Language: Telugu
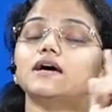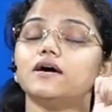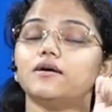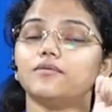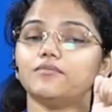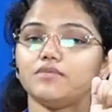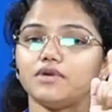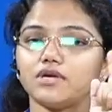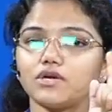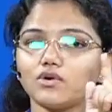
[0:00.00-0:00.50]

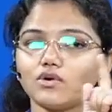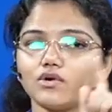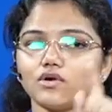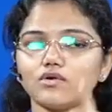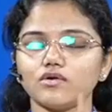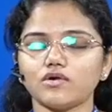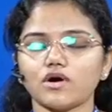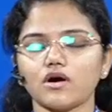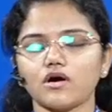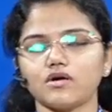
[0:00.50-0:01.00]
మీకు
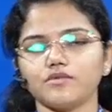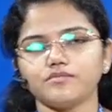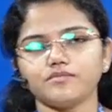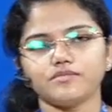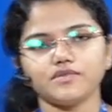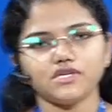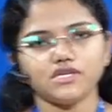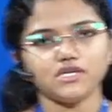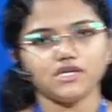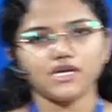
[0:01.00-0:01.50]
um,
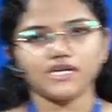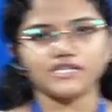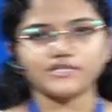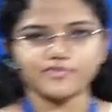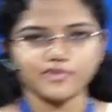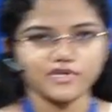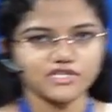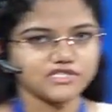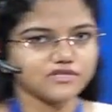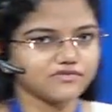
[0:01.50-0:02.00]
ఈ
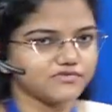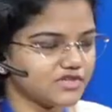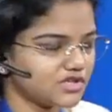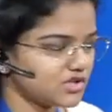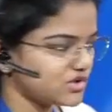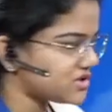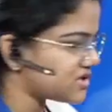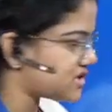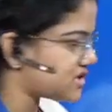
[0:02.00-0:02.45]
ఎక్స్ప్లెనేషన్ వీడియోస్ని